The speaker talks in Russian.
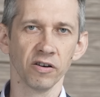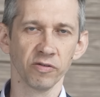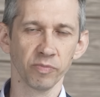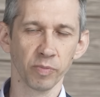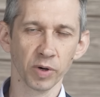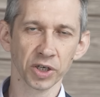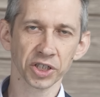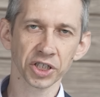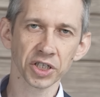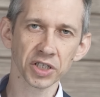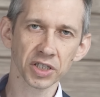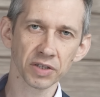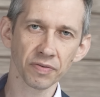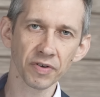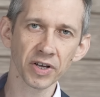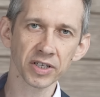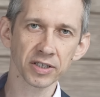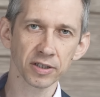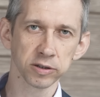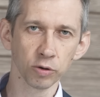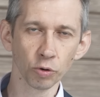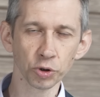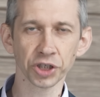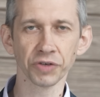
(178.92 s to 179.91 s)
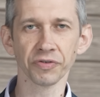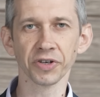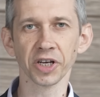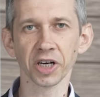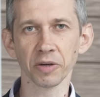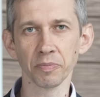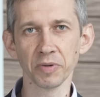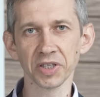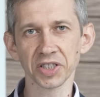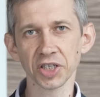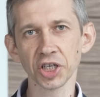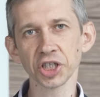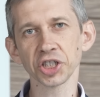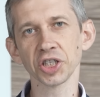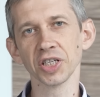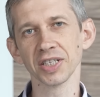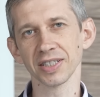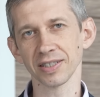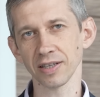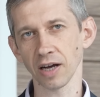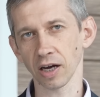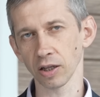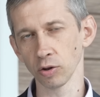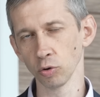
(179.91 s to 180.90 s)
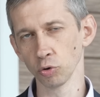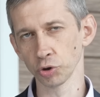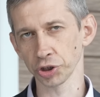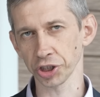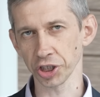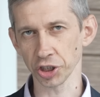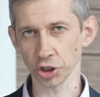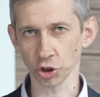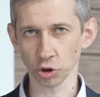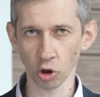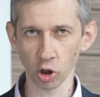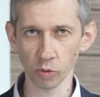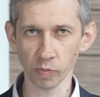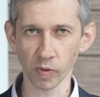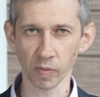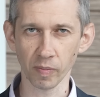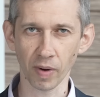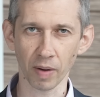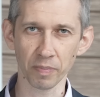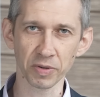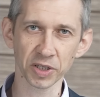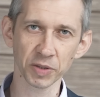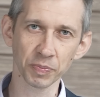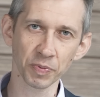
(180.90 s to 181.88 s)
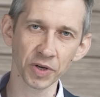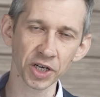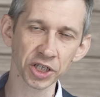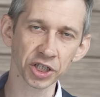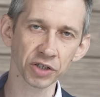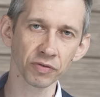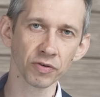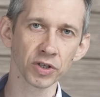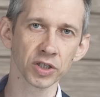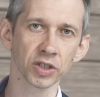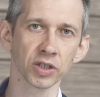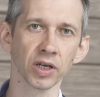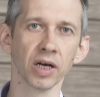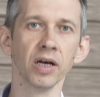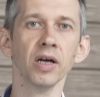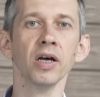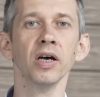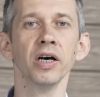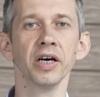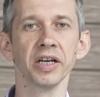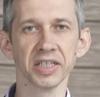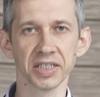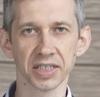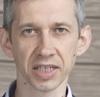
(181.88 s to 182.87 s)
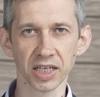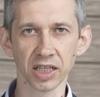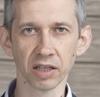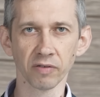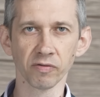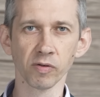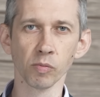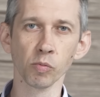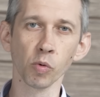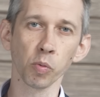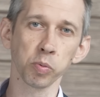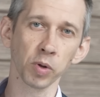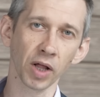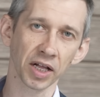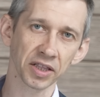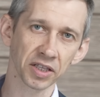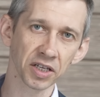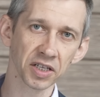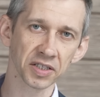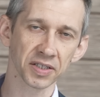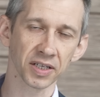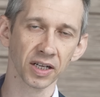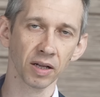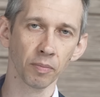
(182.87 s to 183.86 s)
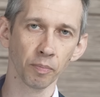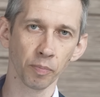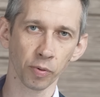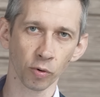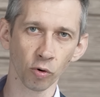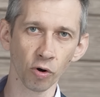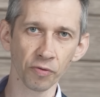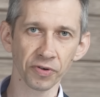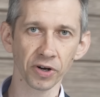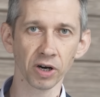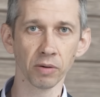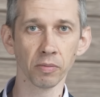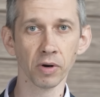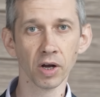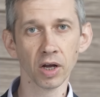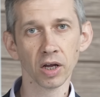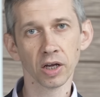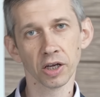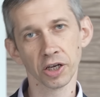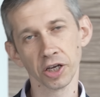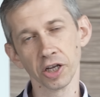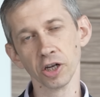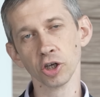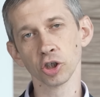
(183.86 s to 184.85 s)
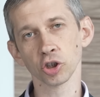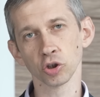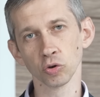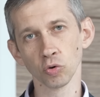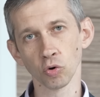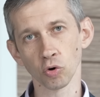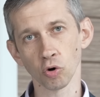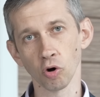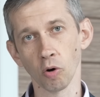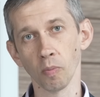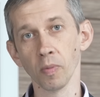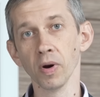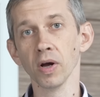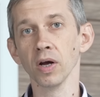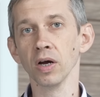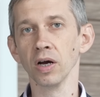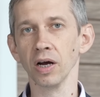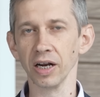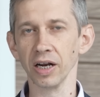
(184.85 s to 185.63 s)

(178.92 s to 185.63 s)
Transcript: В большинстве случаев герметичность заглушки с желобом обеспечивается резиновым уплотнительным профилем или шнуром,